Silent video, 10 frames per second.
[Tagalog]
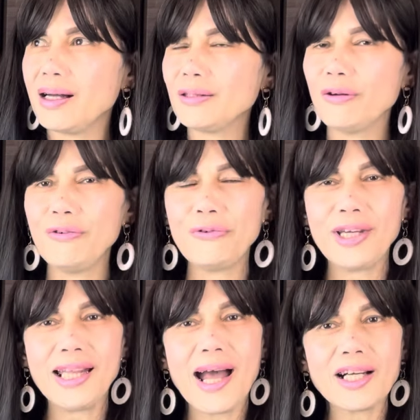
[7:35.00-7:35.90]
Tulfo
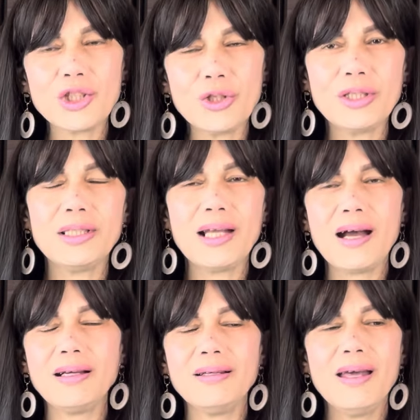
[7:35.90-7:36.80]
in Action, na
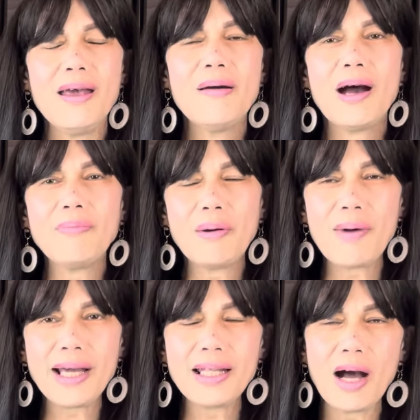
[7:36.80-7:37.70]
ang, ang
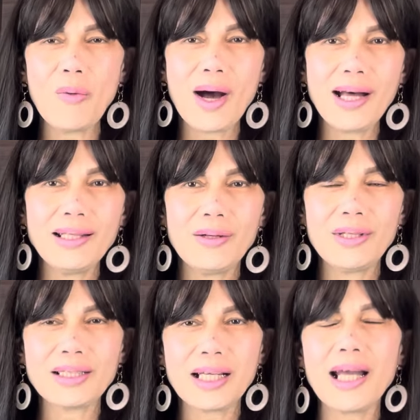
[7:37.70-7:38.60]
babae na hawaan daw
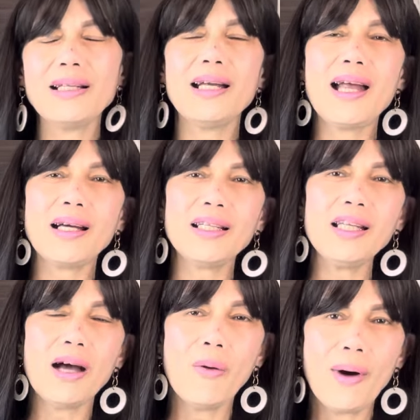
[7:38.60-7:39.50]
ng sakit, ang lalaki
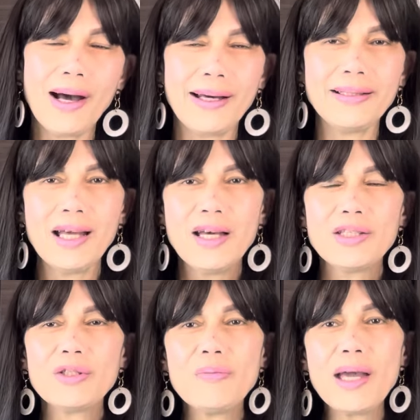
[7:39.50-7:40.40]
din nahawaan.
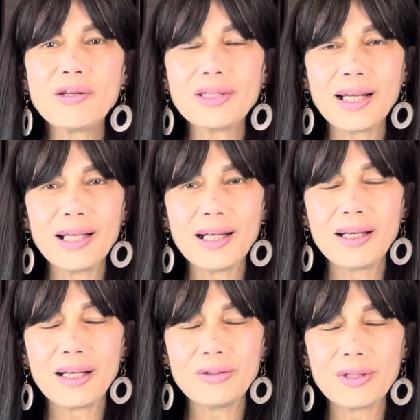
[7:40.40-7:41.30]
So, meron
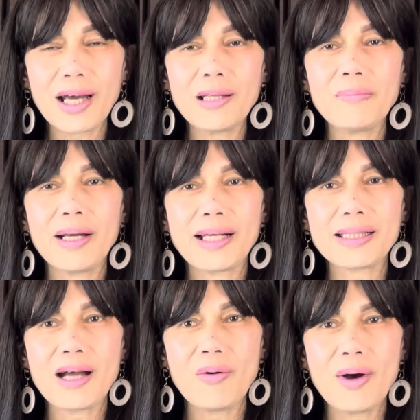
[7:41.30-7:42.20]
talagang ganun kahit
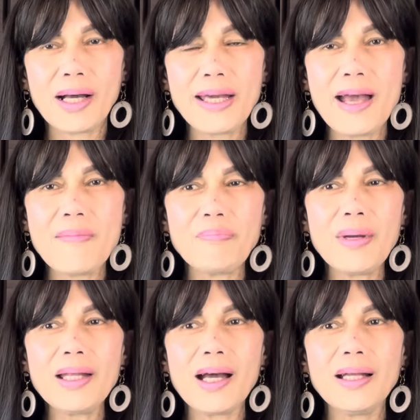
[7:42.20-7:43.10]
mag-asawa. Kaya ang
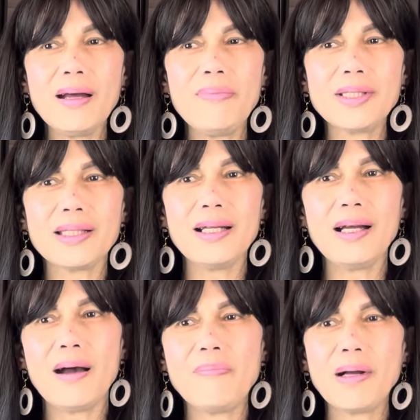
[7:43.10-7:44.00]
pinaka-the best
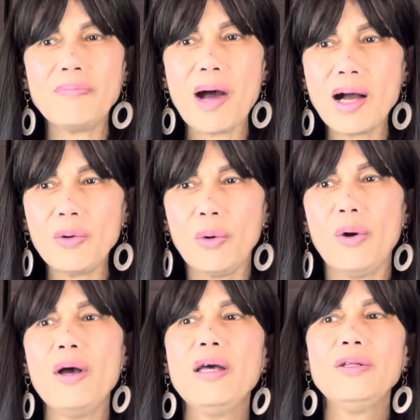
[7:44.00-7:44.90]
talaga pag
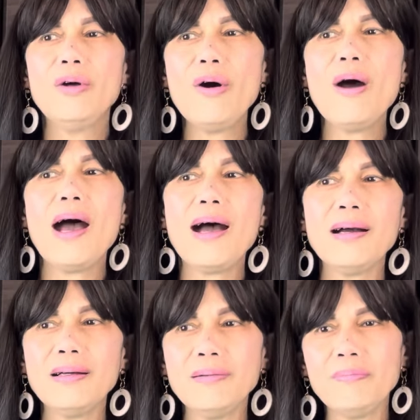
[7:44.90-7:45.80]
bago, no,
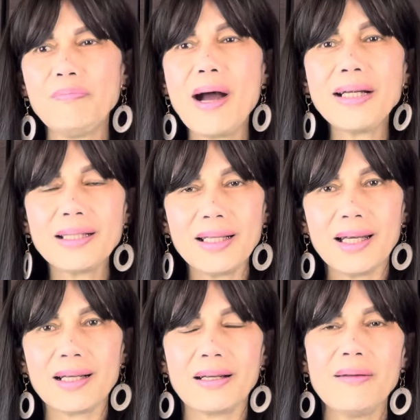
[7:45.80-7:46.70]
ang
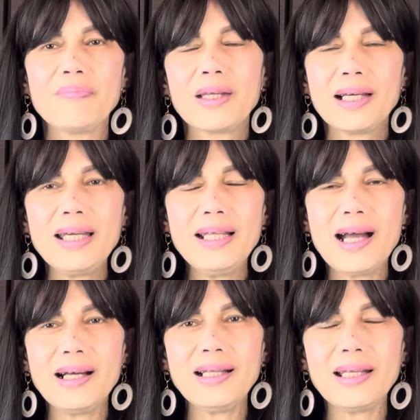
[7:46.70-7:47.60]
partner,
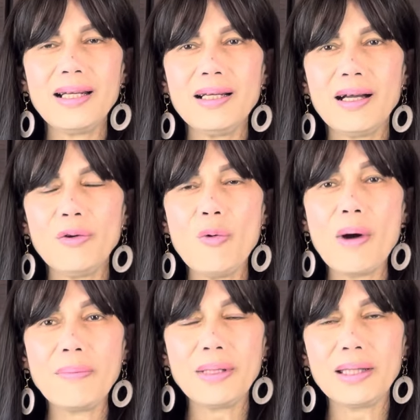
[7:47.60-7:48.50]
kailangan talagang
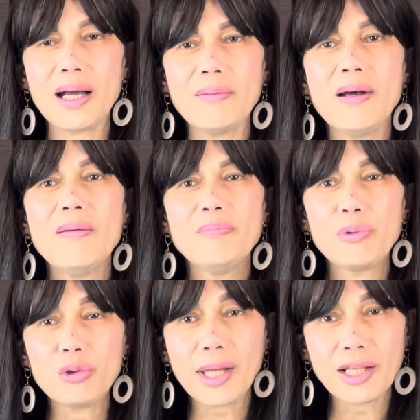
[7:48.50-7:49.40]
gumamit ng
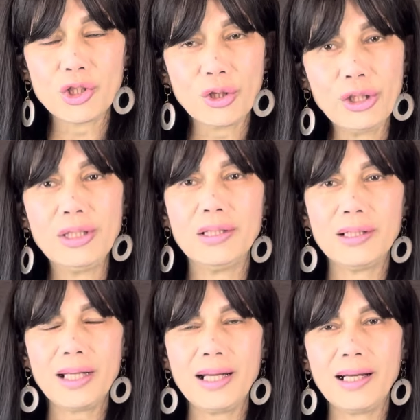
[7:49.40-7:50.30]

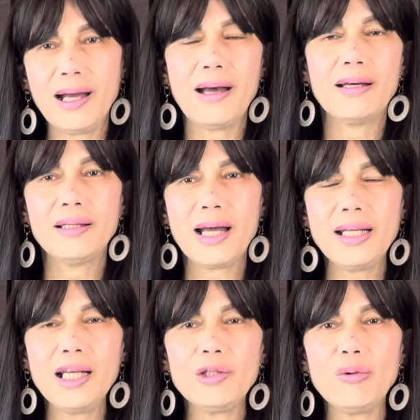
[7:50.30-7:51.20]
protection talaga.
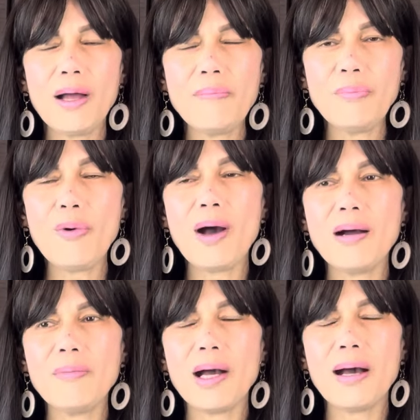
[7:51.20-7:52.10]
Dahil ito lang po
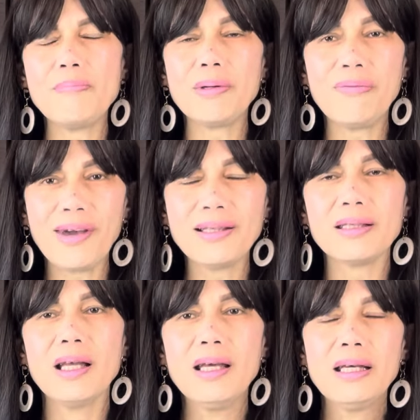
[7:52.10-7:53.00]
ang
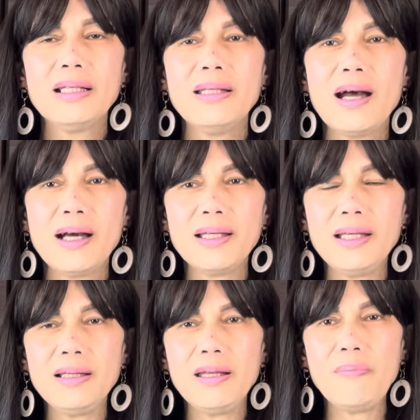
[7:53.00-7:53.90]
maka-prevent na
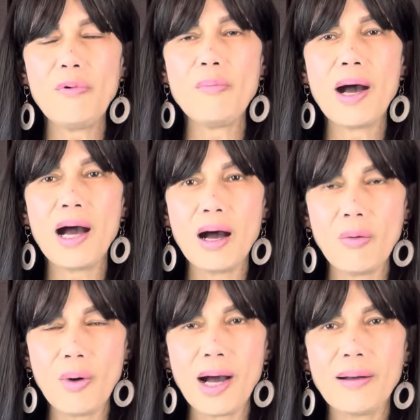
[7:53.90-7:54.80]
hindi po
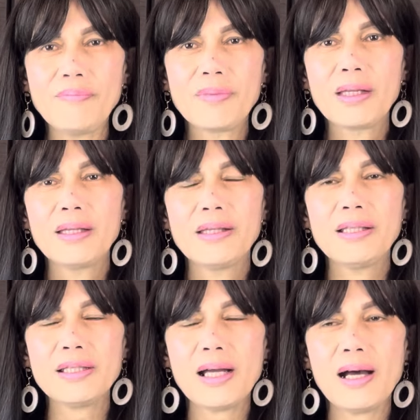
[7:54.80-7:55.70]
mahawa
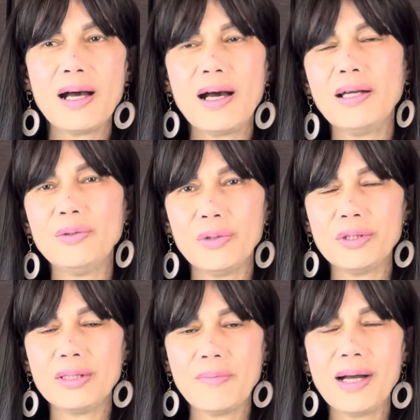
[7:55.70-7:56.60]
sa
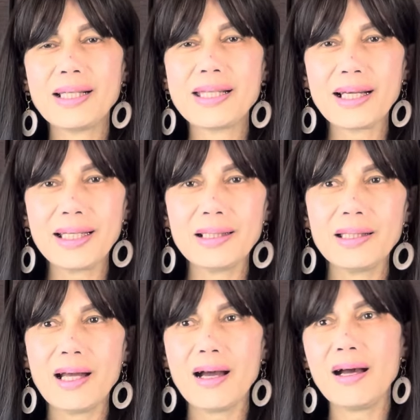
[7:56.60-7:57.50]
ano sa mga sakit
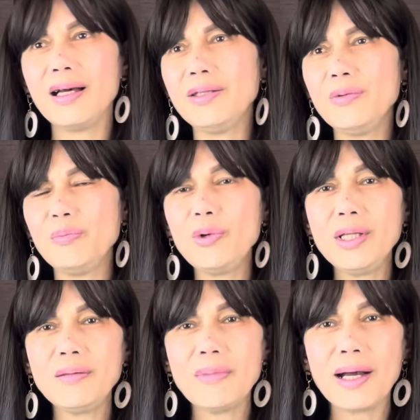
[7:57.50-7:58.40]
na yung
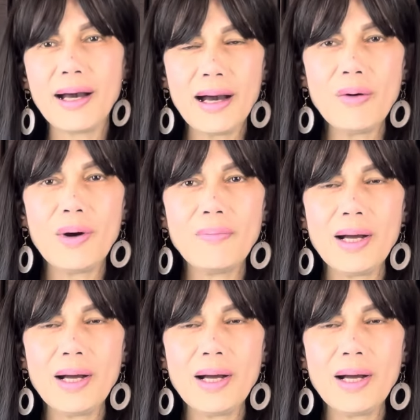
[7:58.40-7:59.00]
pwedeng makahawa.